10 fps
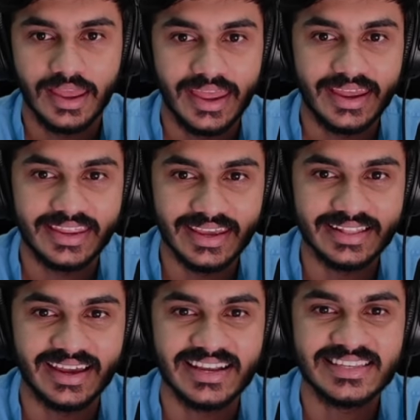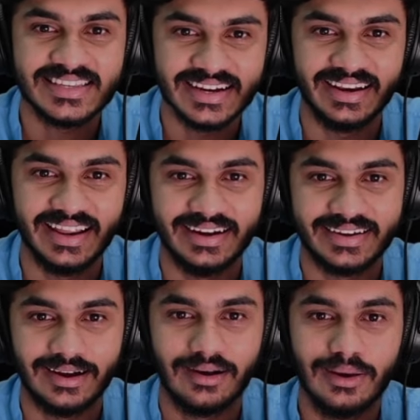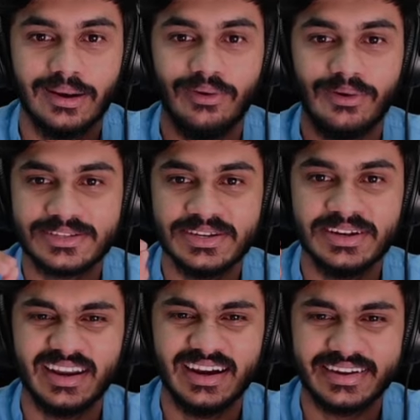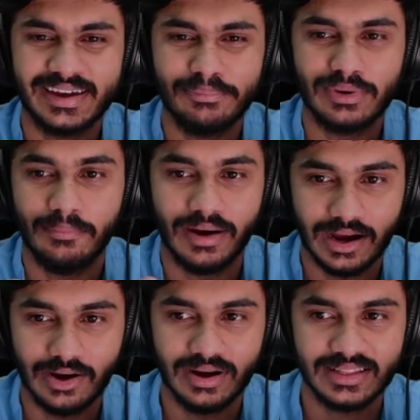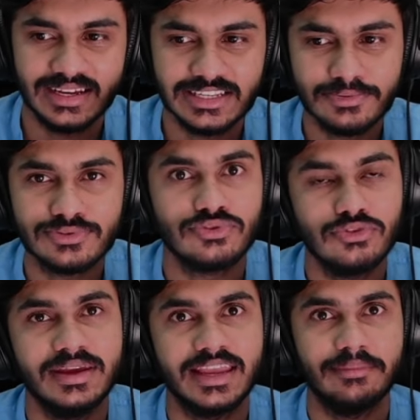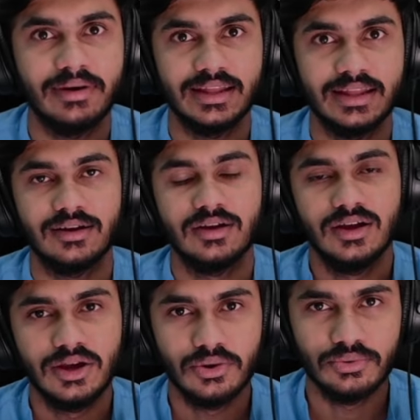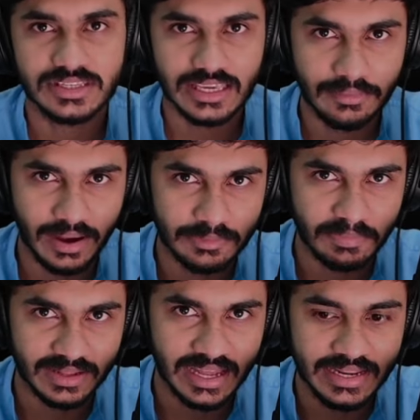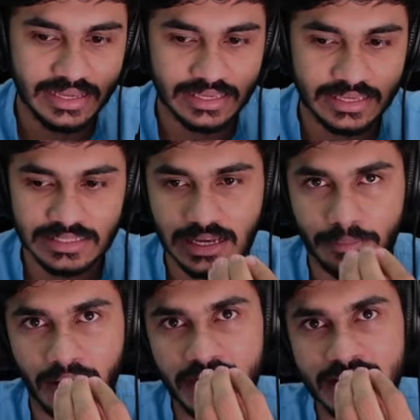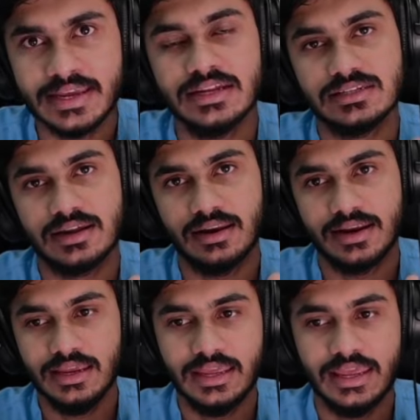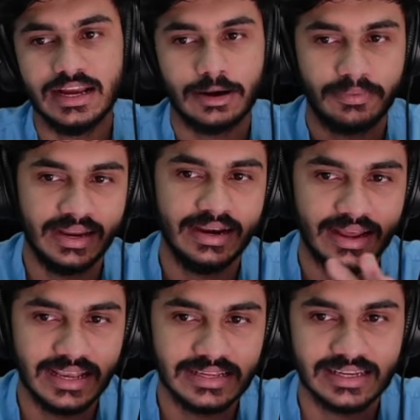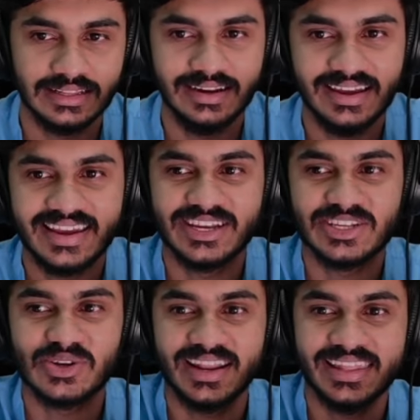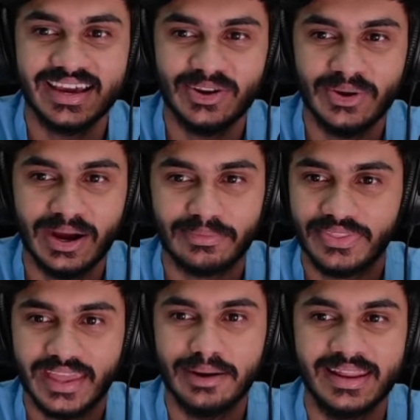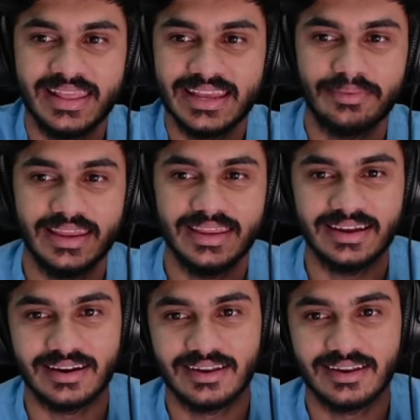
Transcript: ये था सिंग डेल्टा और सिंग डेल्टा पूरा भरा हुआ था जब शुरू में गेम आया था उसके बाद पता नहीं किस कबाड़ी की नज़र लगी एक अपडेट आया इसके अंदर ये जो घर देख रहे हो आप अब नहीं है भाई ये घर